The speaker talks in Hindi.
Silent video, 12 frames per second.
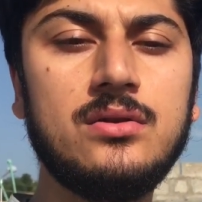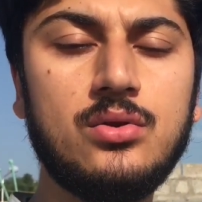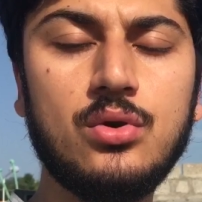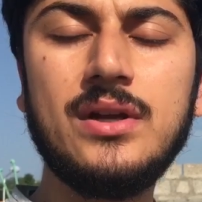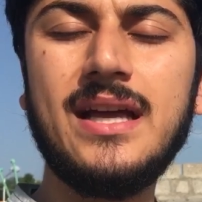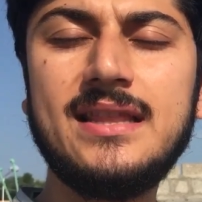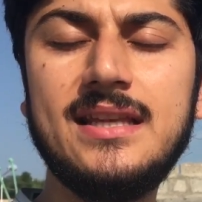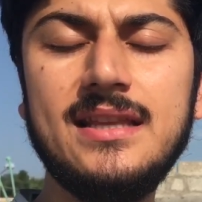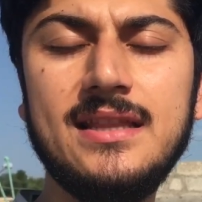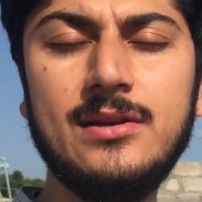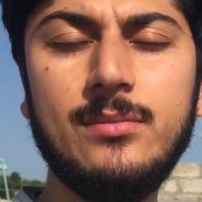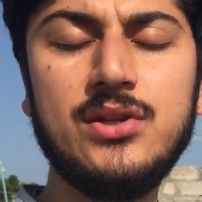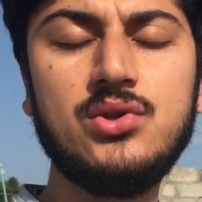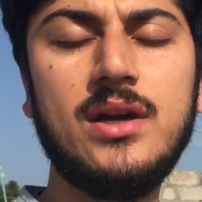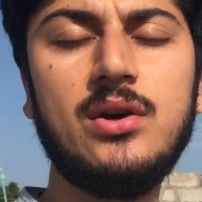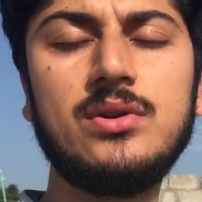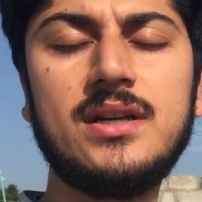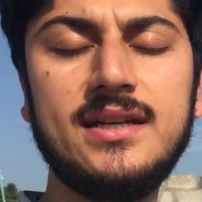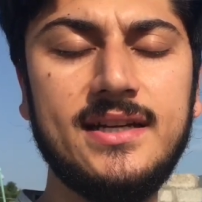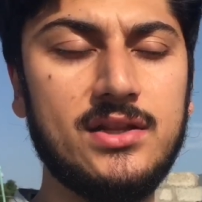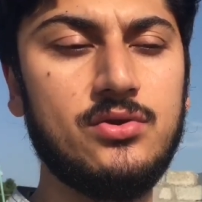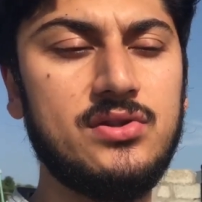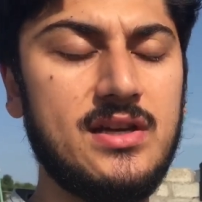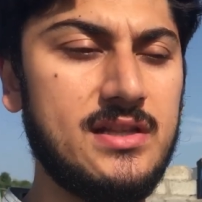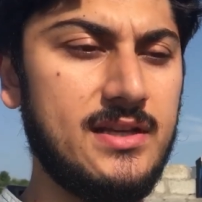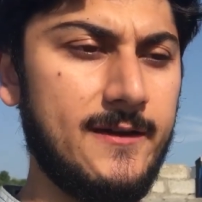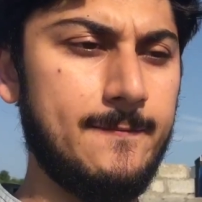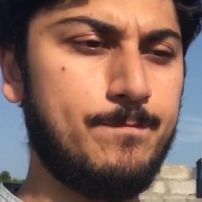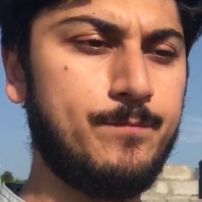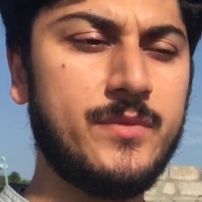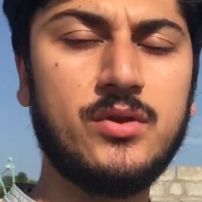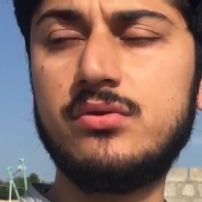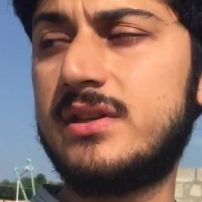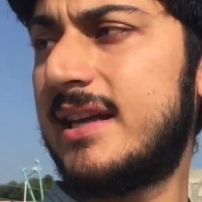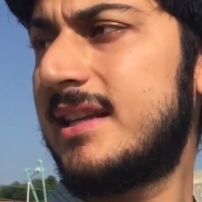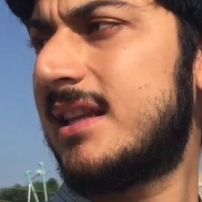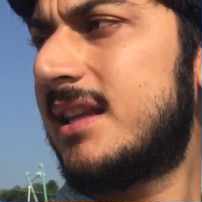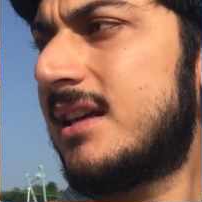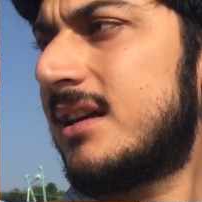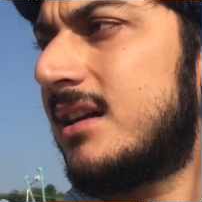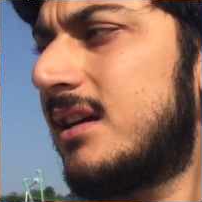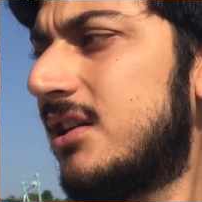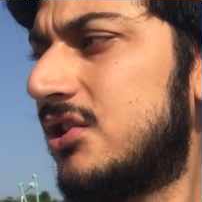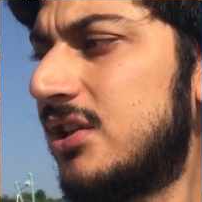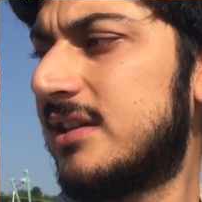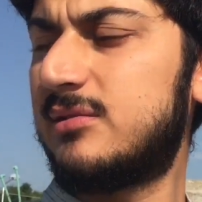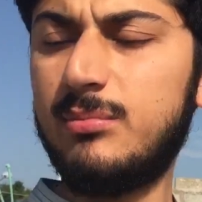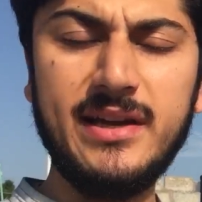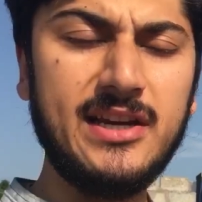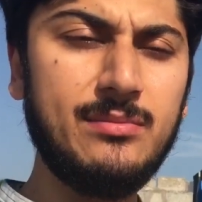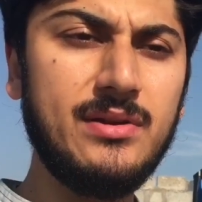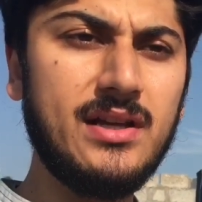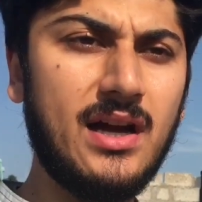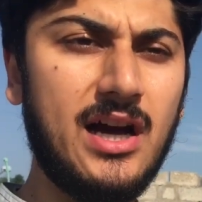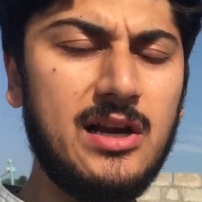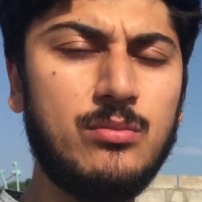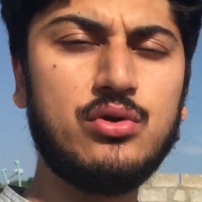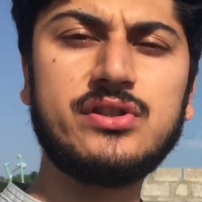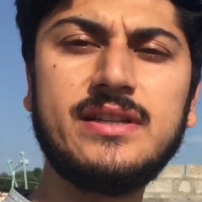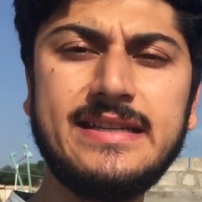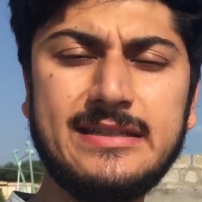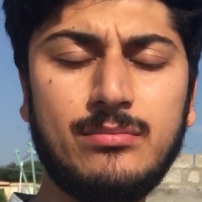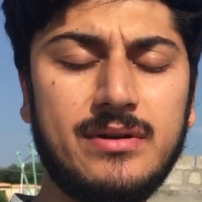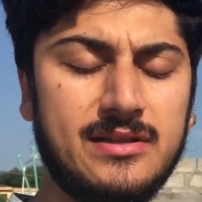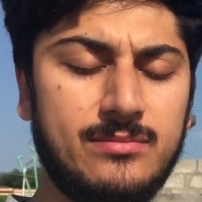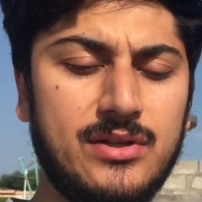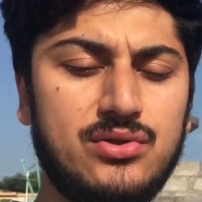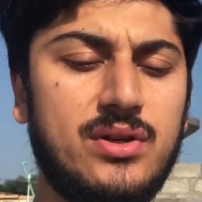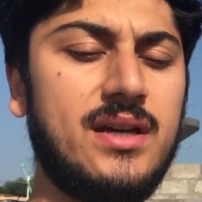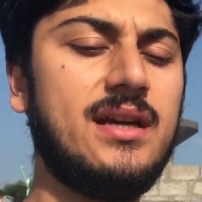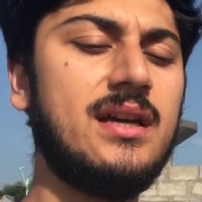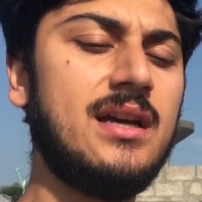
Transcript: दो या तीन दिन में जो है उनकी डेथ हो जाती है तो ज़्यादातर चिक्स मेरे भी आलमोस्ट इस मंथ में जो है